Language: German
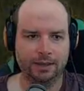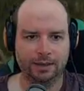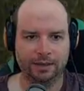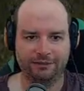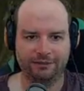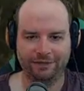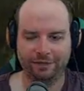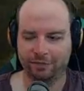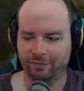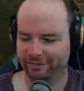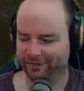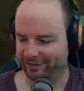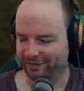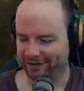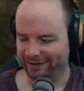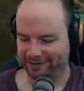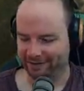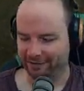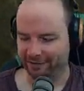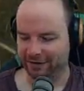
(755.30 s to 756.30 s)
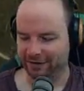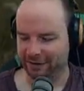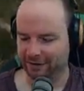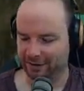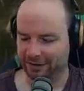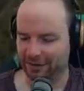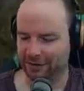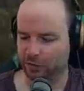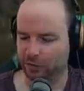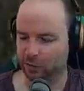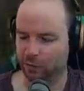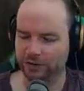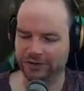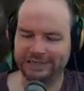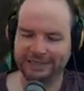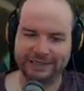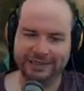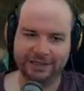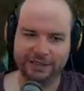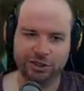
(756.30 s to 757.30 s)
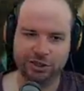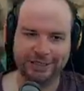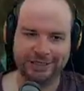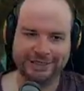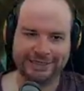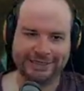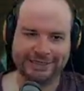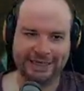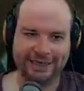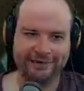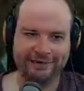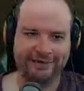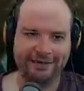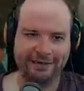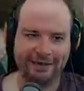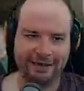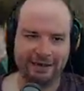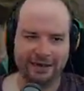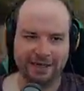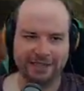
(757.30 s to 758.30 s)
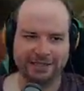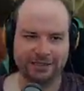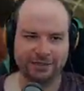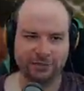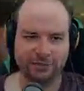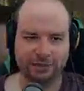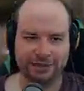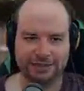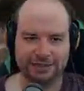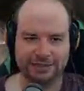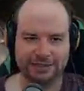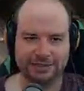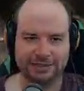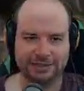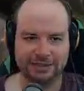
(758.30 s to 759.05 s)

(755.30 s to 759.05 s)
Wir kümmern uns aber erstmal um den Rothirsch, der jetzt hier in der anderen Richtung liegt.